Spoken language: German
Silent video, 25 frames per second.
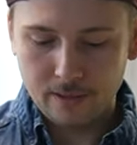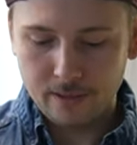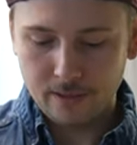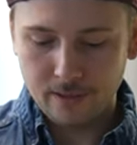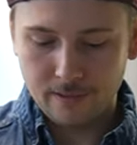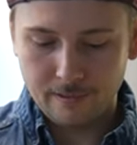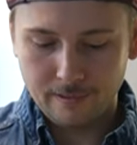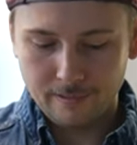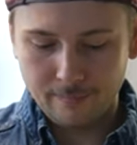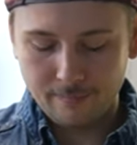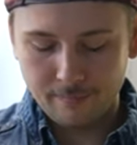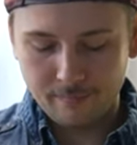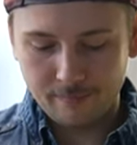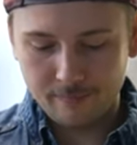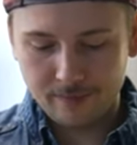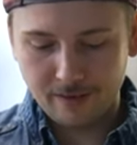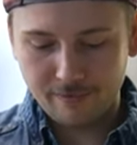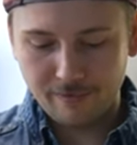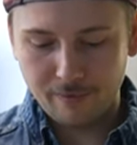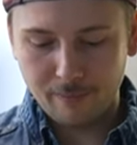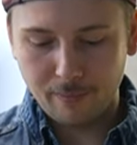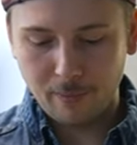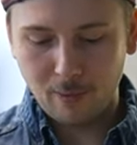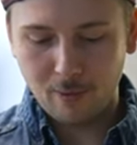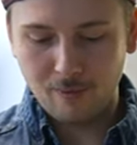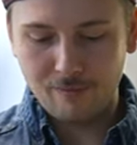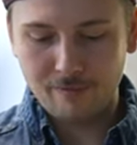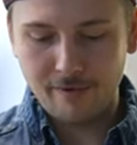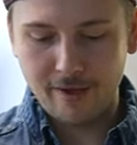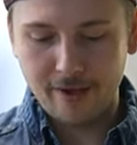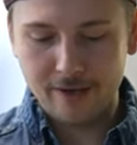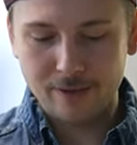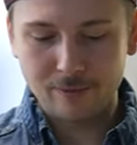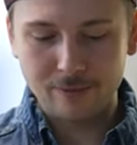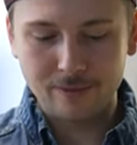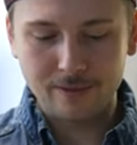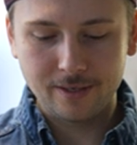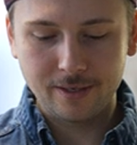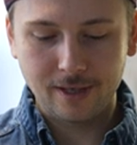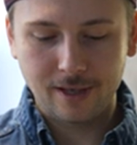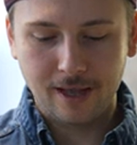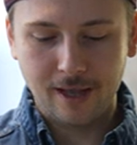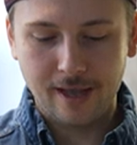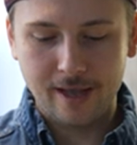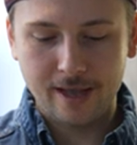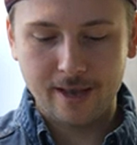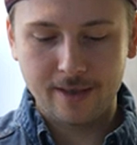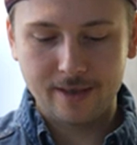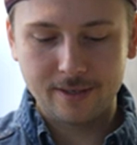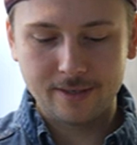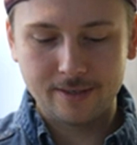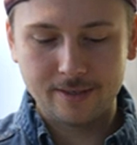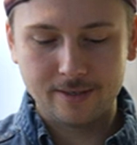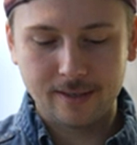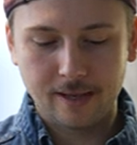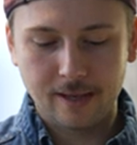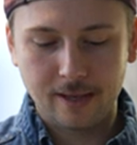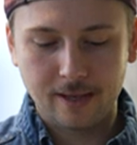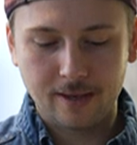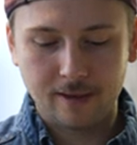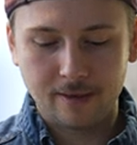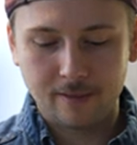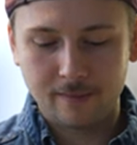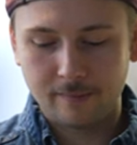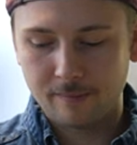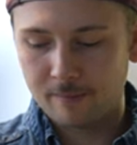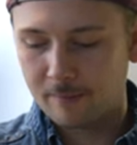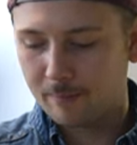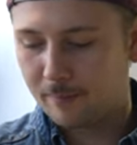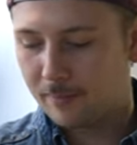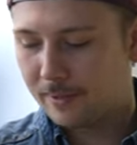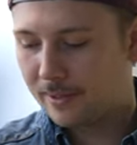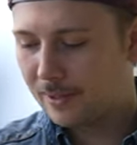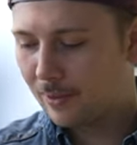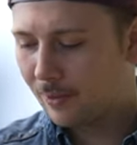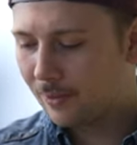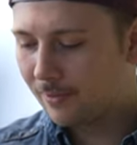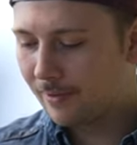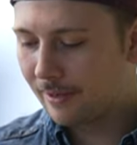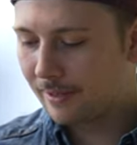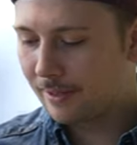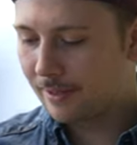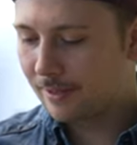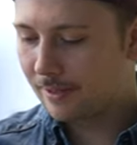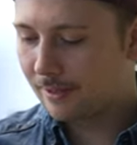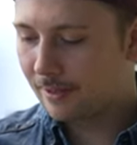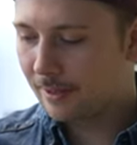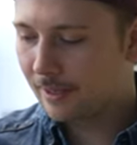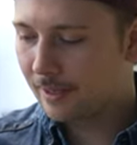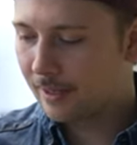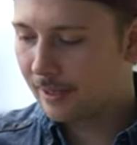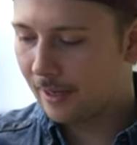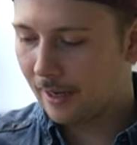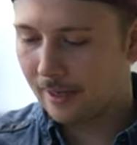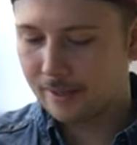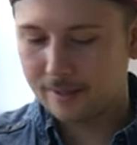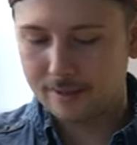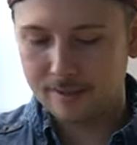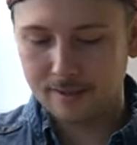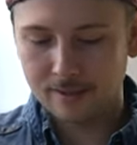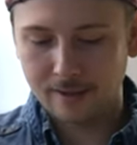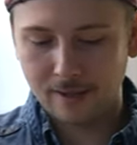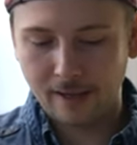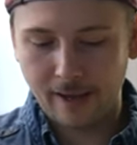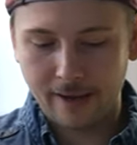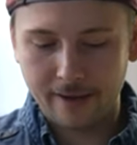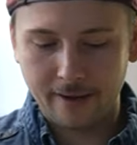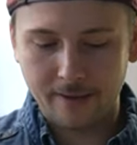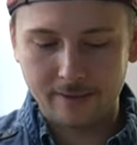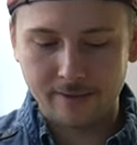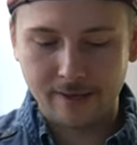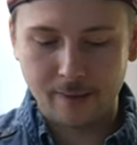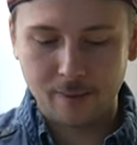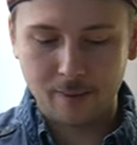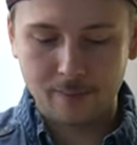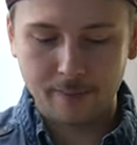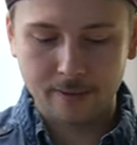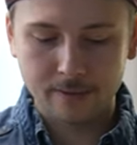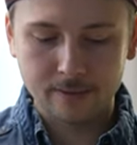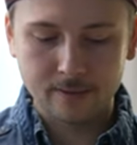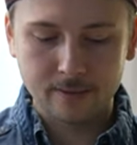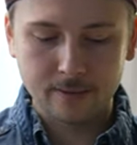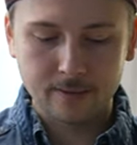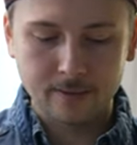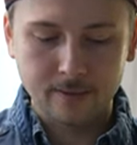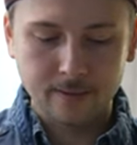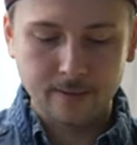Ähm, dafür brauchen wir eigentlich nur drei Sachen, beziehungsweise ist nicht ganz reiner Thermomix.